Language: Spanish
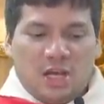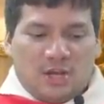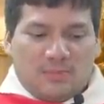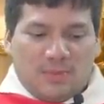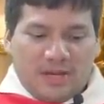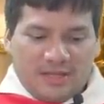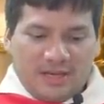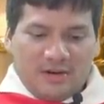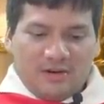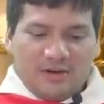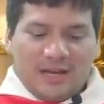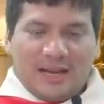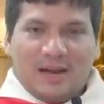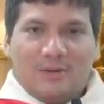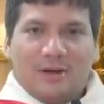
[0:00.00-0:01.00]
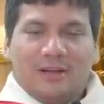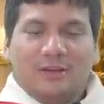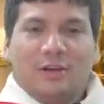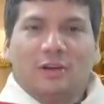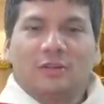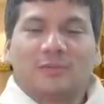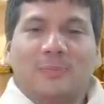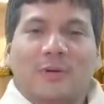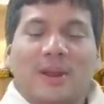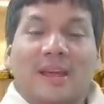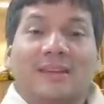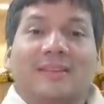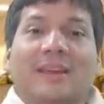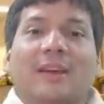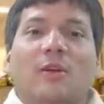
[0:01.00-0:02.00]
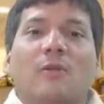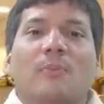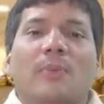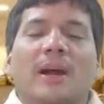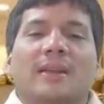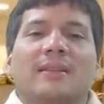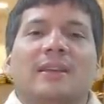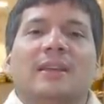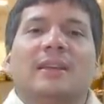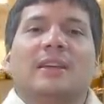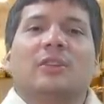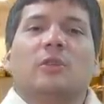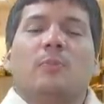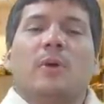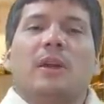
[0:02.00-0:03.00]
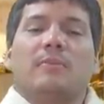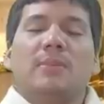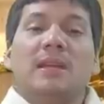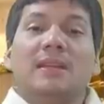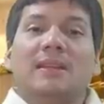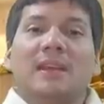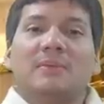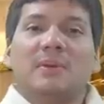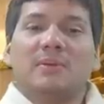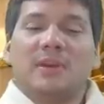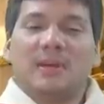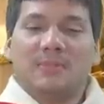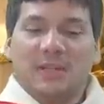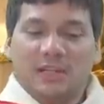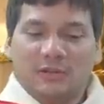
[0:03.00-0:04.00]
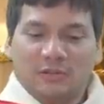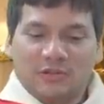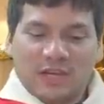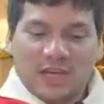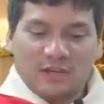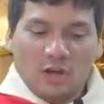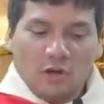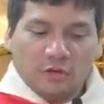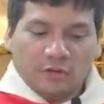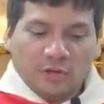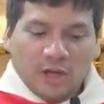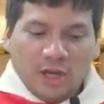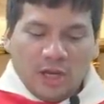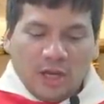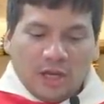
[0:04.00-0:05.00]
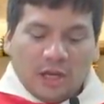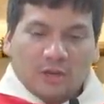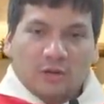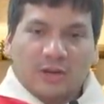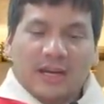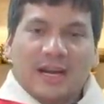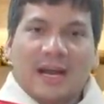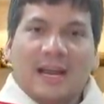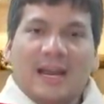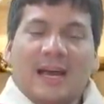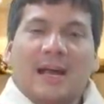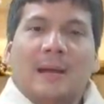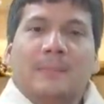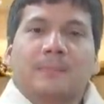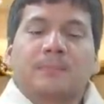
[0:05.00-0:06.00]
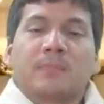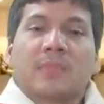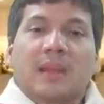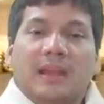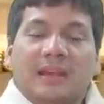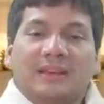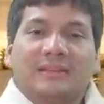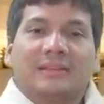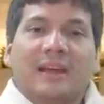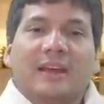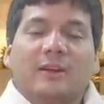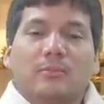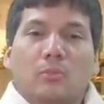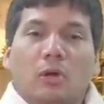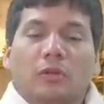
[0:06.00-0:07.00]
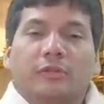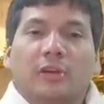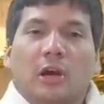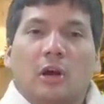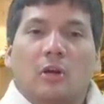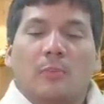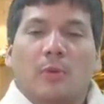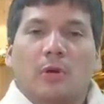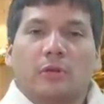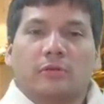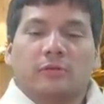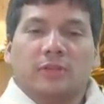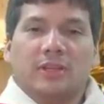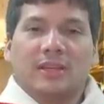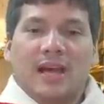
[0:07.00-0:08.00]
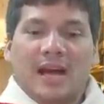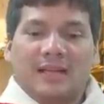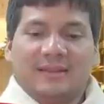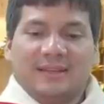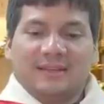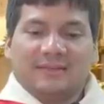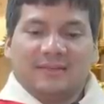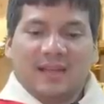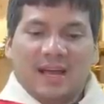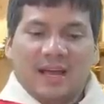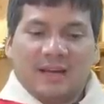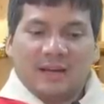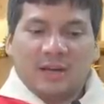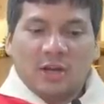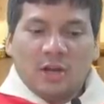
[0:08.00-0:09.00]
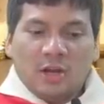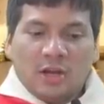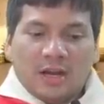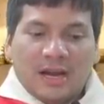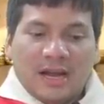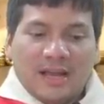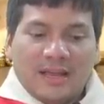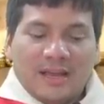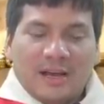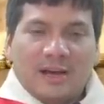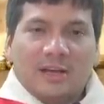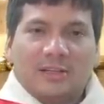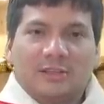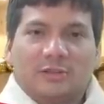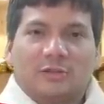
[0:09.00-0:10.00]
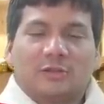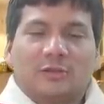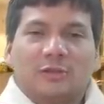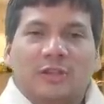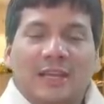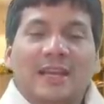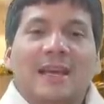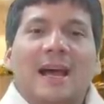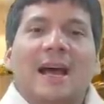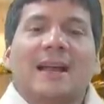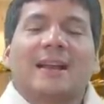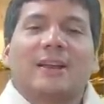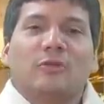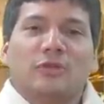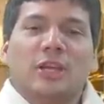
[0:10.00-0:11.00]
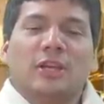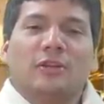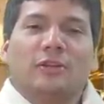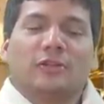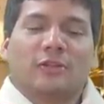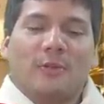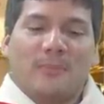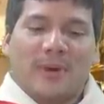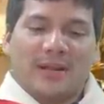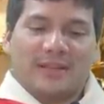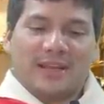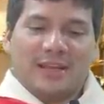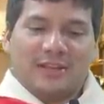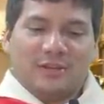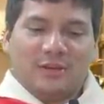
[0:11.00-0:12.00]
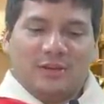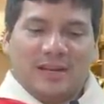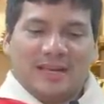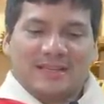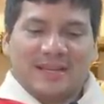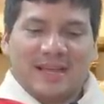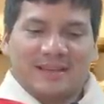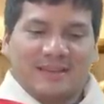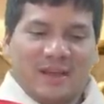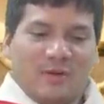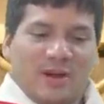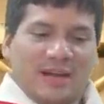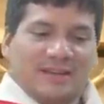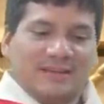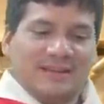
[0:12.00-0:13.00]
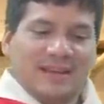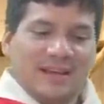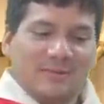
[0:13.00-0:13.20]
Bendigo y alabo a Dios por este compartir que nos permite vivir. Bendito sea Dios que nos regala esta hermosa oportunidad de estar cada día reunidos compartiendo la Santa Eucaristía.